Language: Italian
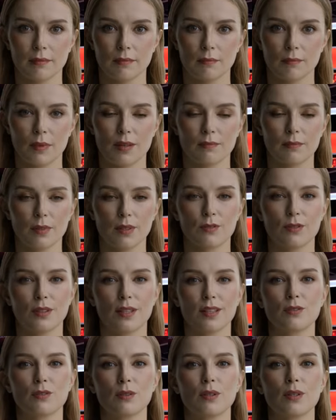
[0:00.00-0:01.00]

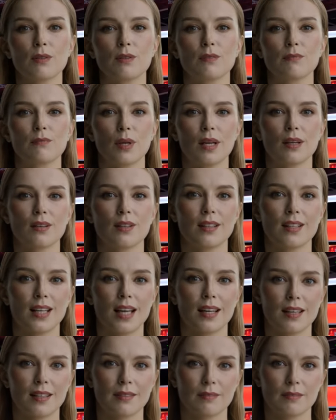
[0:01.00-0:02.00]
Benvenuti su News Flash
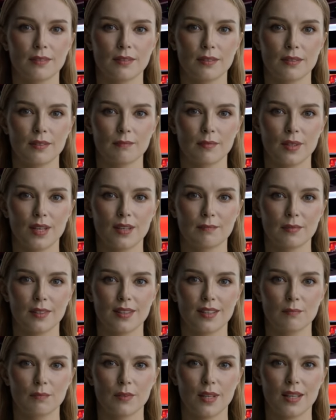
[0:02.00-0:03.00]
Italia. Vi
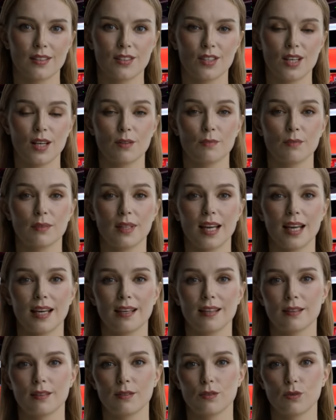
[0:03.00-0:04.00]
invitiamo a lasciare un
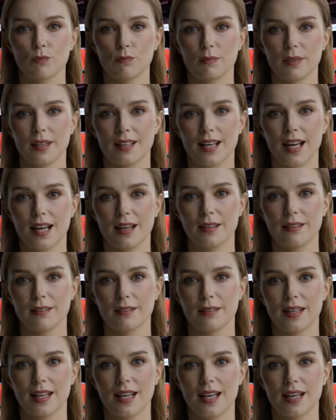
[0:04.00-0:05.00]
like,
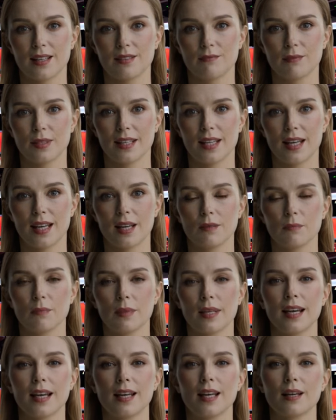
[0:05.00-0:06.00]
commentare e attivare la
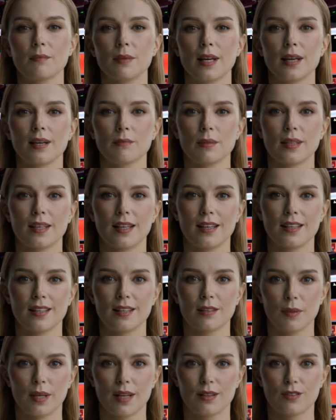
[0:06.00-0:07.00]
campanella per rimanere
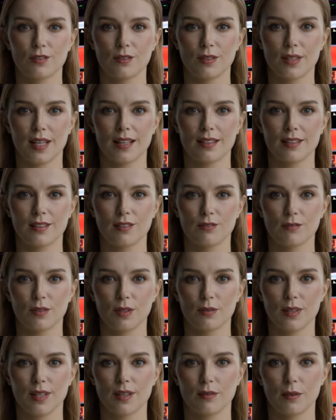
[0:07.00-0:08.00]
sempre aggiornati sulle
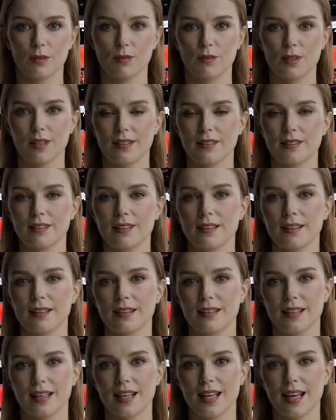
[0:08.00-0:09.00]
ultime
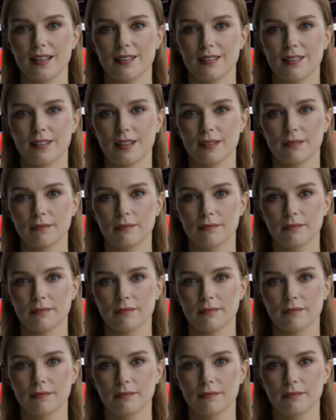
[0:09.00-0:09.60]
notizie. Grazie.